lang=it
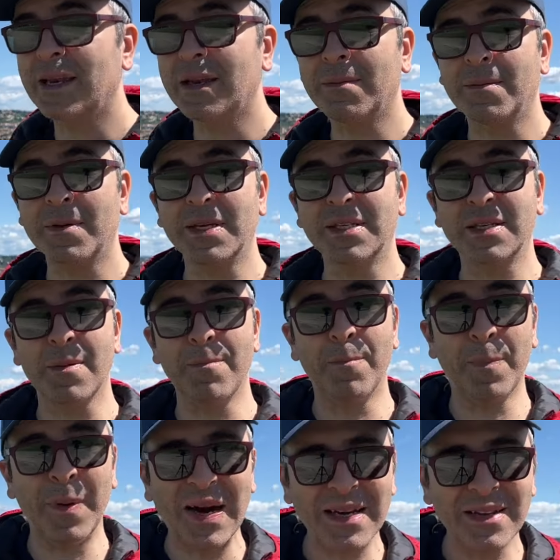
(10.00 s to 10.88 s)
riprese
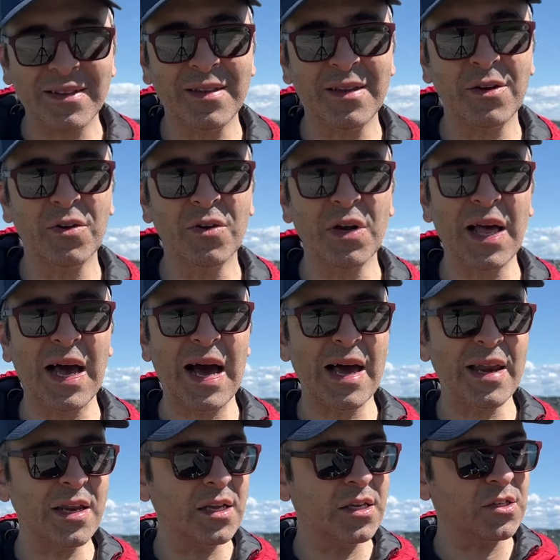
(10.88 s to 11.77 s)

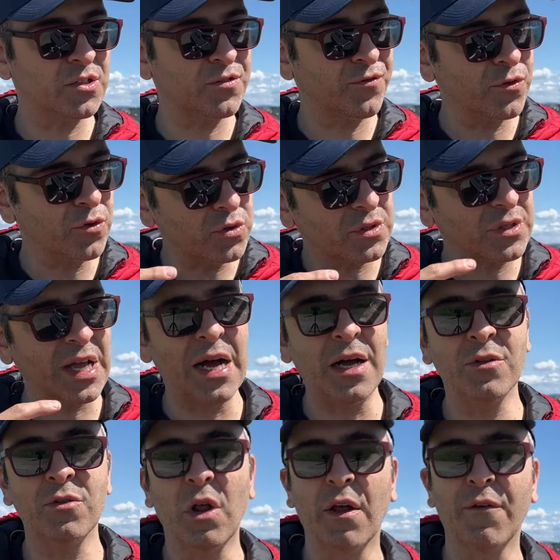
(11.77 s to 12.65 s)
particolari
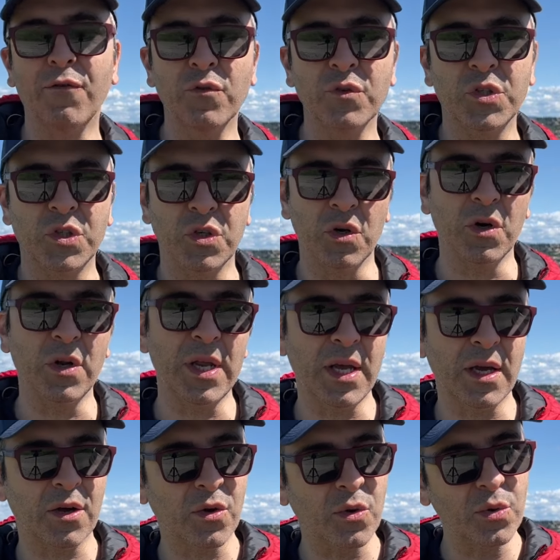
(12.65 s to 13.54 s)
sfruttando la
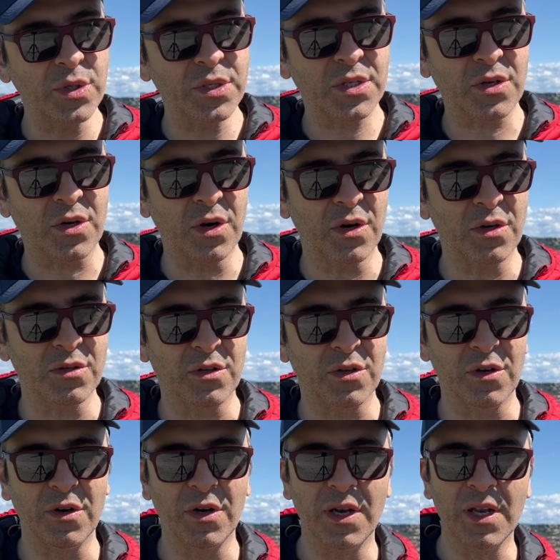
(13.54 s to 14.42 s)
funzione Cruise
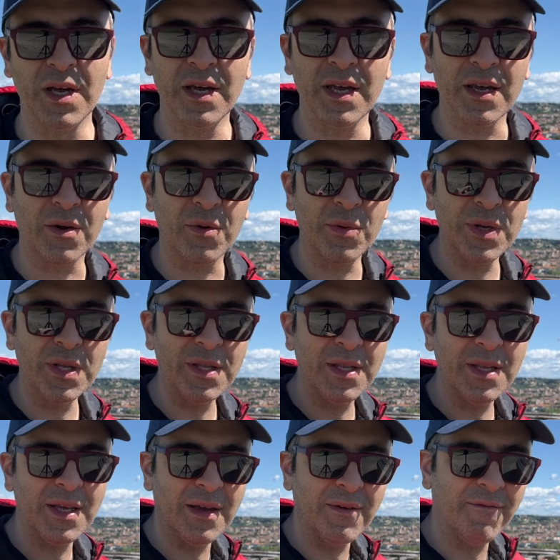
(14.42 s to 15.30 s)
Control e
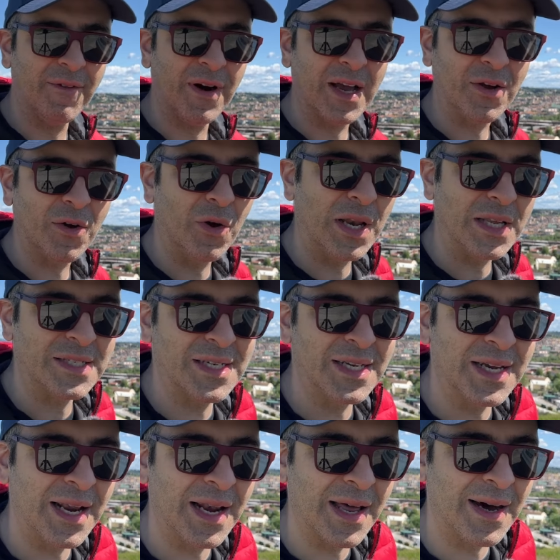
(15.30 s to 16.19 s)
quindi vai con la
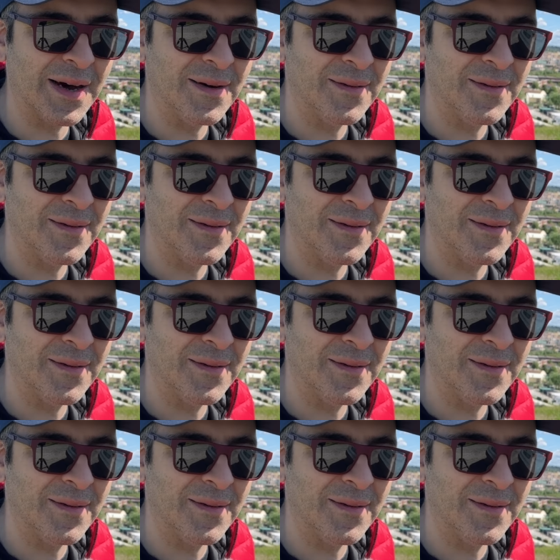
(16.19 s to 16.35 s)
sigla.